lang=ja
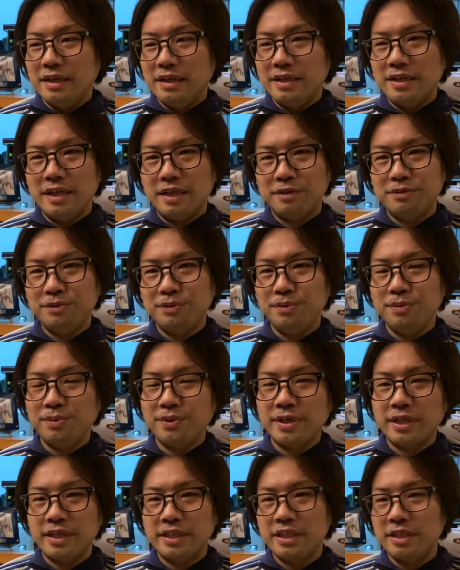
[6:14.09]
躍動
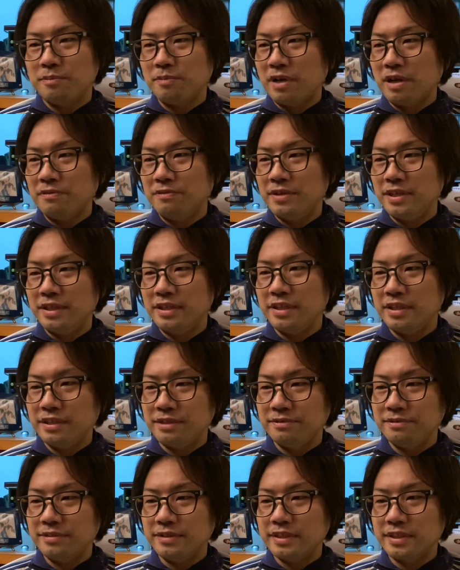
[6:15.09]
感にもあふれてい
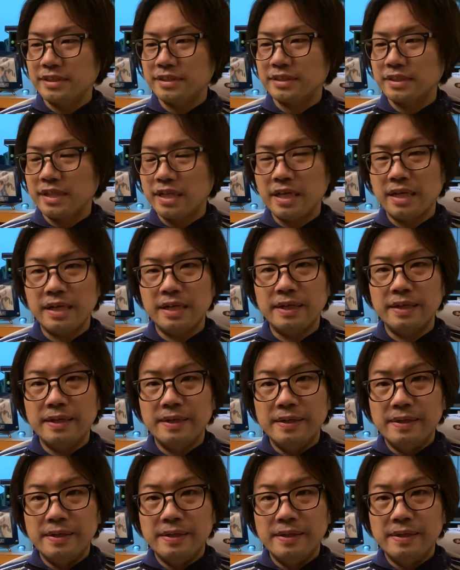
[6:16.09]
るんですが、